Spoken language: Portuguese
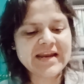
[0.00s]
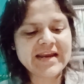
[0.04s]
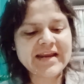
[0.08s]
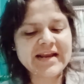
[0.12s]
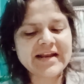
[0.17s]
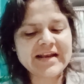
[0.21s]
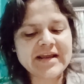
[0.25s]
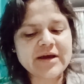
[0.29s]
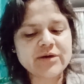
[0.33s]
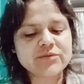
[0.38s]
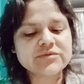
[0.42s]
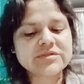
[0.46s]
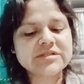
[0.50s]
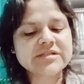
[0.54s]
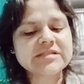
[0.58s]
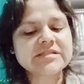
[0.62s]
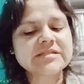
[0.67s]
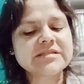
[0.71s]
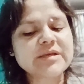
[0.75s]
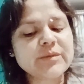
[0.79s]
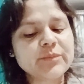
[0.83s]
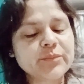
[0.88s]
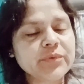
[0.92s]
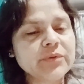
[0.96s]
Ele é um
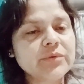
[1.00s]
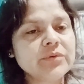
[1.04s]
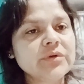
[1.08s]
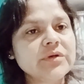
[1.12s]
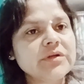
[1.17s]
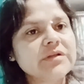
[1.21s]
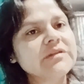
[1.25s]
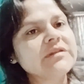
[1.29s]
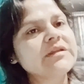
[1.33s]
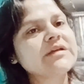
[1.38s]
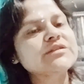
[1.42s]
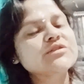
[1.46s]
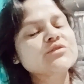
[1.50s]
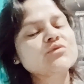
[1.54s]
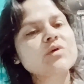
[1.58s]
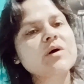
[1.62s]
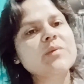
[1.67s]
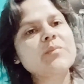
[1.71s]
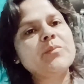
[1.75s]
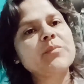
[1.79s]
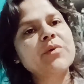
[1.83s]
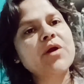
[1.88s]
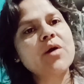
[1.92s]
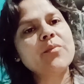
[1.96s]
discípulo da
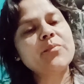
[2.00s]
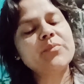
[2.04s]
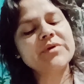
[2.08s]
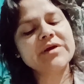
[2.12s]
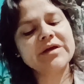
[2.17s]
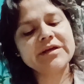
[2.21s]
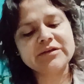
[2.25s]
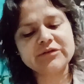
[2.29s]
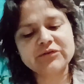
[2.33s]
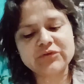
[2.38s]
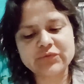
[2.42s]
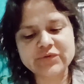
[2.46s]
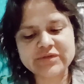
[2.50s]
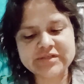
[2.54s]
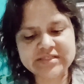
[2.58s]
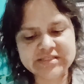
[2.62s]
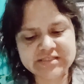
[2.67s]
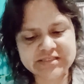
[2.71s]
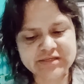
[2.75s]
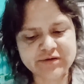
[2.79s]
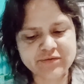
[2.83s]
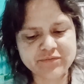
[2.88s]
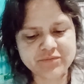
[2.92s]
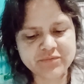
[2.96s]
sua própria
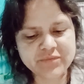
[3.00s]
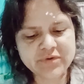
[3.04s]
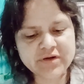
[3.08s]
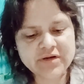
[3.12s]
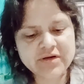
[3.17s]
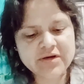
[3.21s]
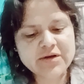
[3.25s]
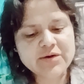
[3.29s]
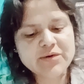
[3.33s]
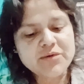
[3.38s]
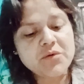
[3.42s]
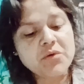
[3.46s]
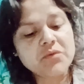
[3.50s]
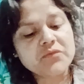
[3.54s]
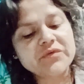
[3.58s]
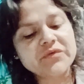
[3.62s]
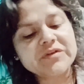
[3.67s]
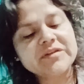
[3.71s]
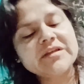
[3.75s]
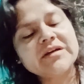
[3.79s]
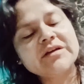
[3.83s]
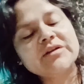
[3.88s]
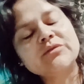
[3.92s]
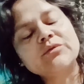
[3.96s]
intuição
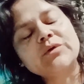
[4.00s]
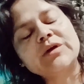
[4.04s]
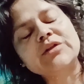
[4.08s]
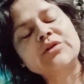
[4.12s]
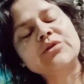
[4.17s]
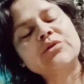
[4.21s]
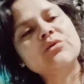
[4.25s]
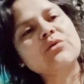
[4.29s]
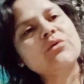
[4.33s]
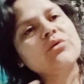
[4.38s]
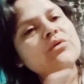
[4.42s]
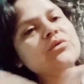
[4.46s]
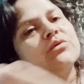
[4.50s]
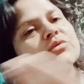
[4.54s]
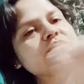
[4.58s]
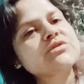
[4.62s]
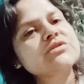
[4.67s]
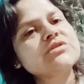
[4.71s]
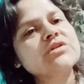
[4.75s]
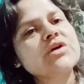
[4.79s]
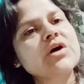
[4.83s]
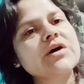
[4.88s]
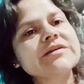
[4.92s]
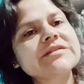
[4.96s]
convidando a
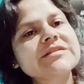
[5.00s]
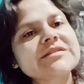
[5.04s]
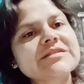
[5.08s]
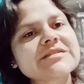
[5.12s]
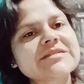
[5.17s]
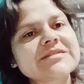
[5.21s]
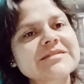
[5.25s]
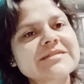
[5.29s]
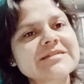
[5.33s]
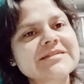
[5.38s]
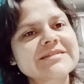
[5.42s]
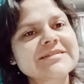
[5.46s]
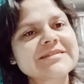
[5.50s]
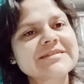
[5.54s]
todos nós